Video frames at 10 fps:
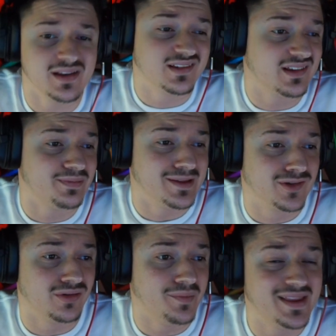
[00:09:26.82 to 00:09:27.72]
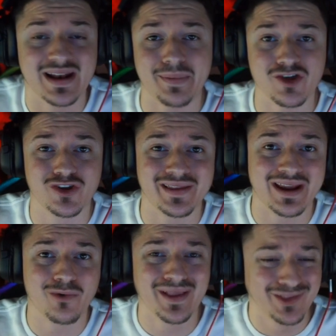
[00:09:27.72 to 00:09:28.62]
Adesso aspetto solamente la pagina
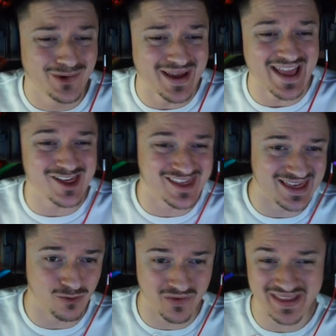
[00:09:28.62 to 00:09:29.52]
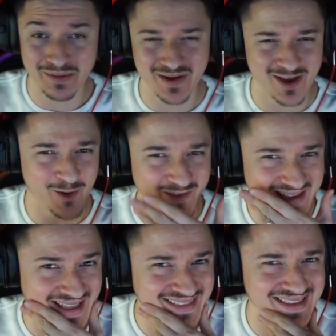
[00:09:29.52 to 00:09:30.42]
3, 4 e 5. Vediamo che
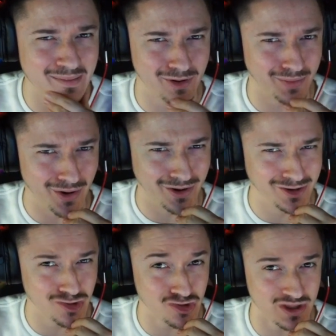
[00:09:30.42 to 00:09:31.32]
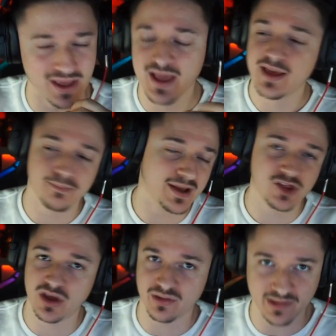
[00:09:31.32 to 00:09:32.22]
cosa anda a proporci. Ma
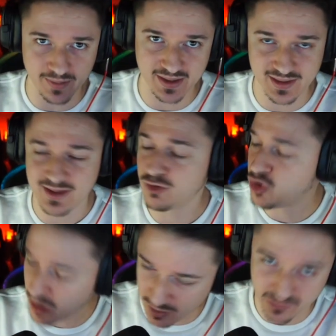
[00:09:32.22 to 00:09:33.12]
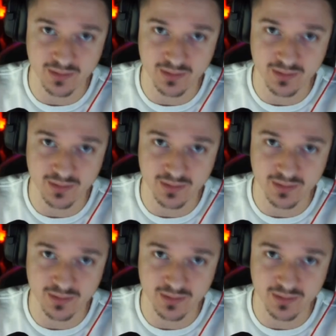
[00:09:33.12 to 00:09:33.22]
già lo sapete, già lo